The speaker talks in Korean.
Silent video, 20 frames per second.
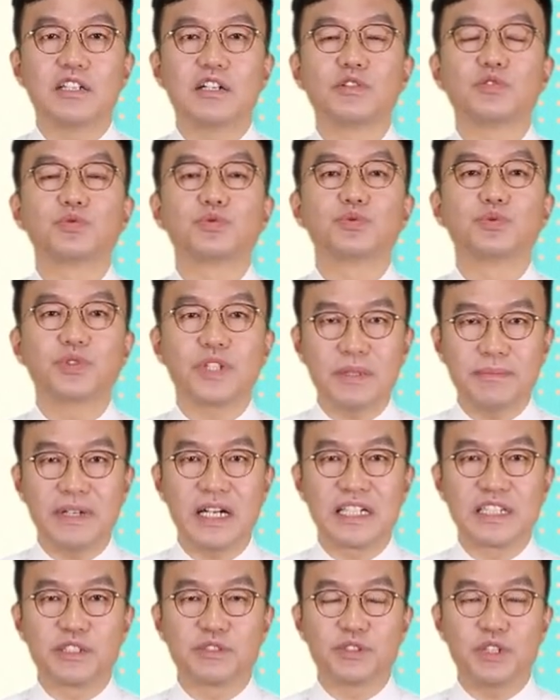이건
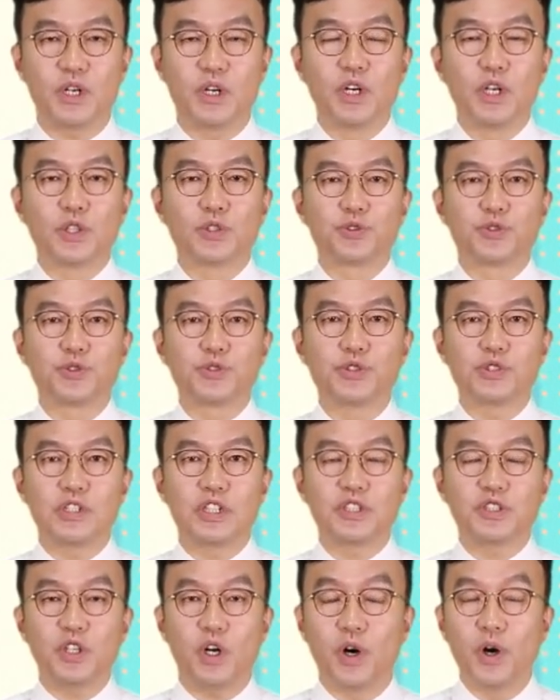우리말이고요.
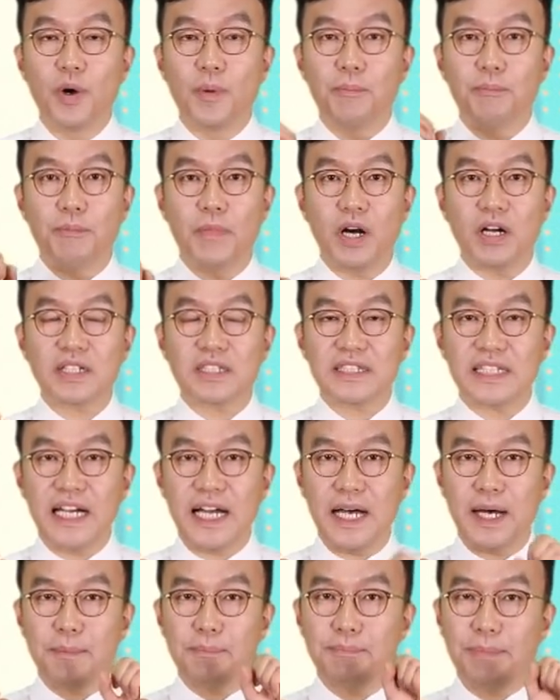중국어는요.
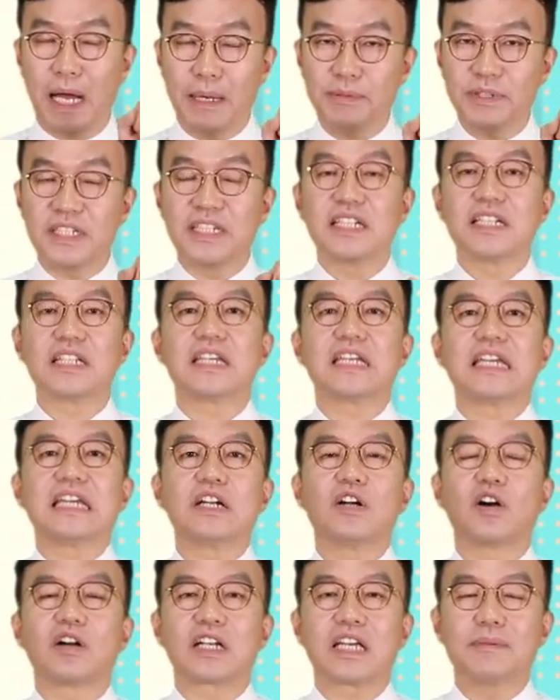먹다, 밥을
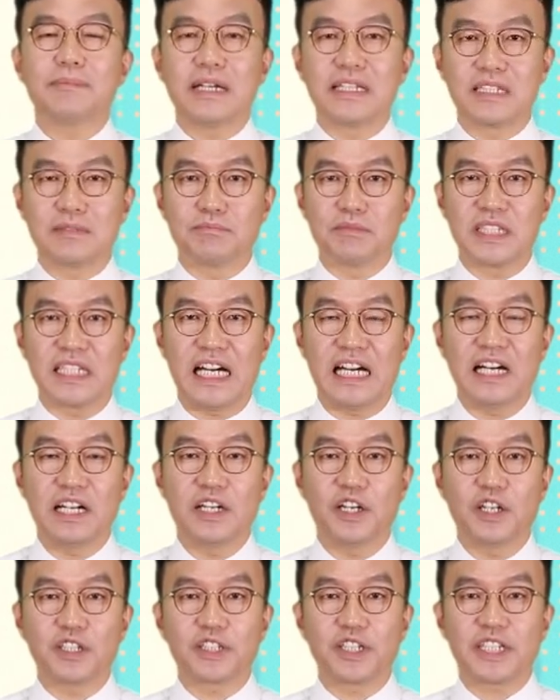이렇게 만듭니다.
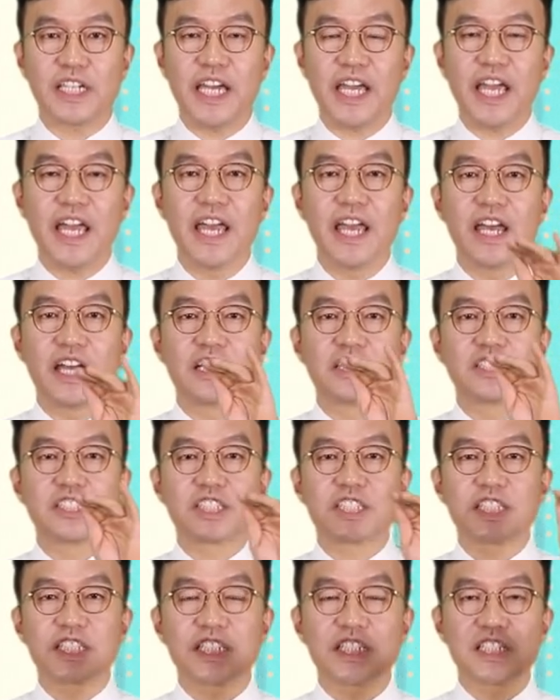어떻게?
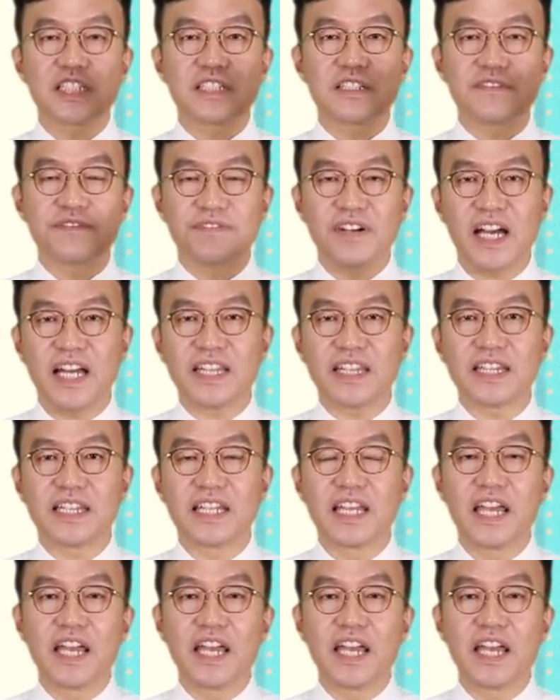吃판吃판